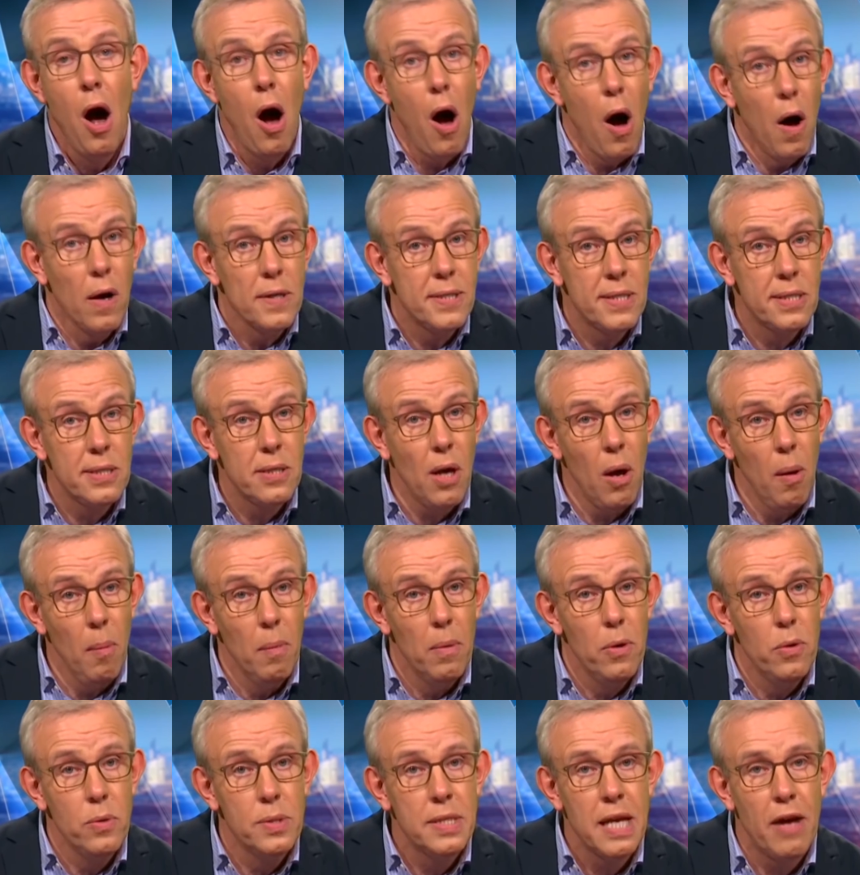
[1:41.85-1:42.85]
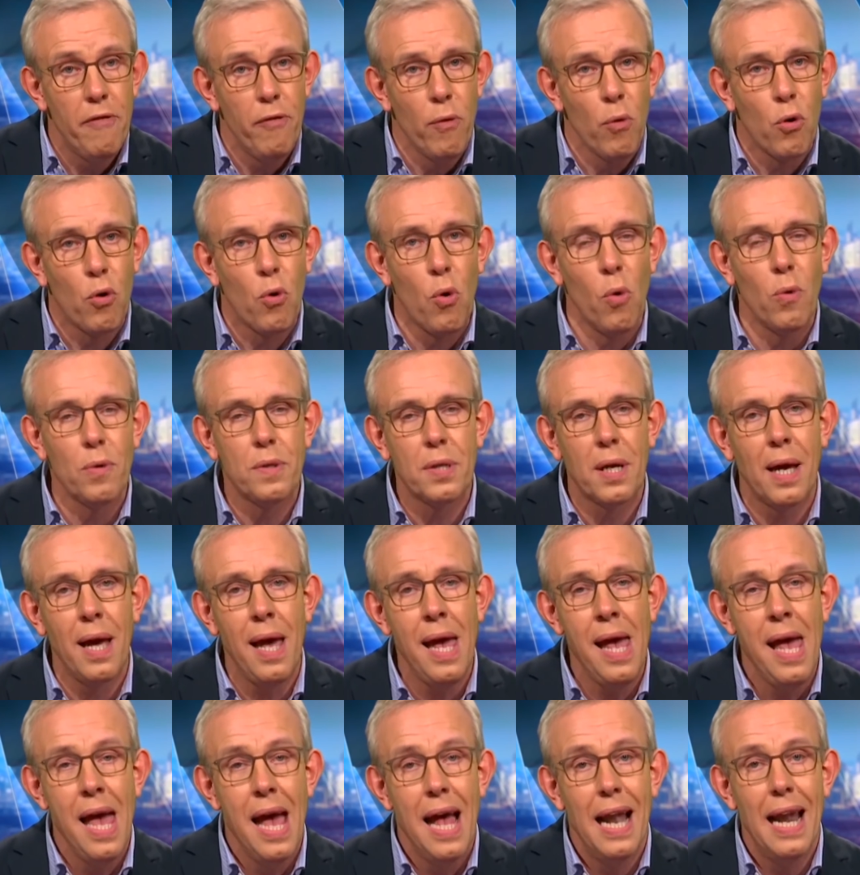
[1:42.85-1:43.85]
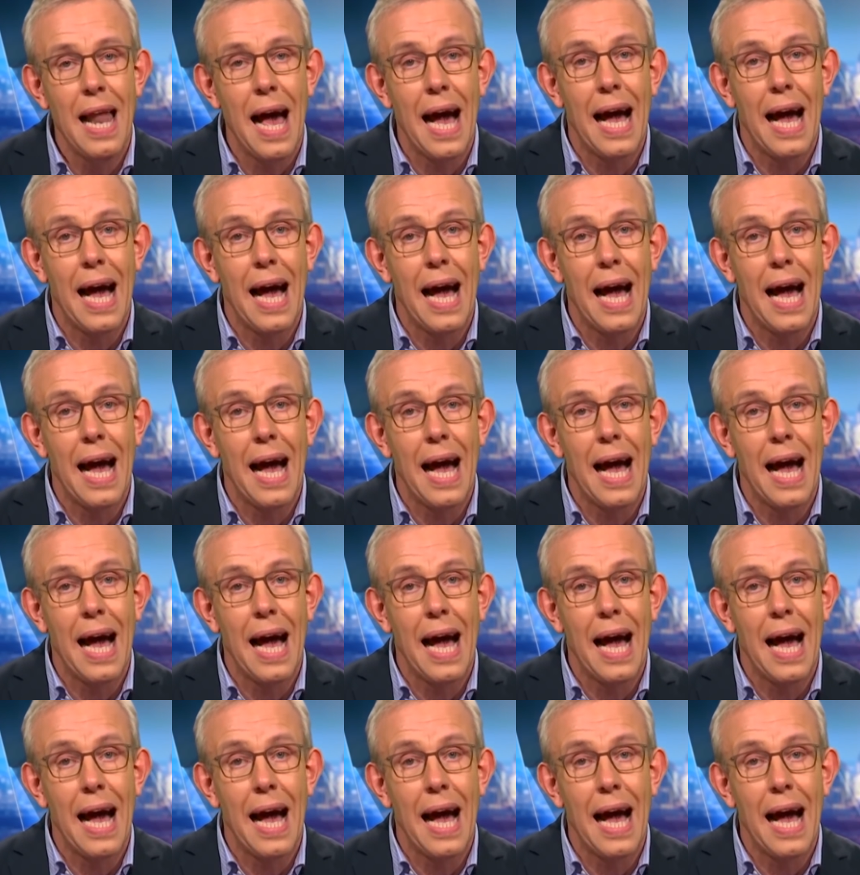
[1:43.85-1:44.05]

Ensemble, nous avons contré la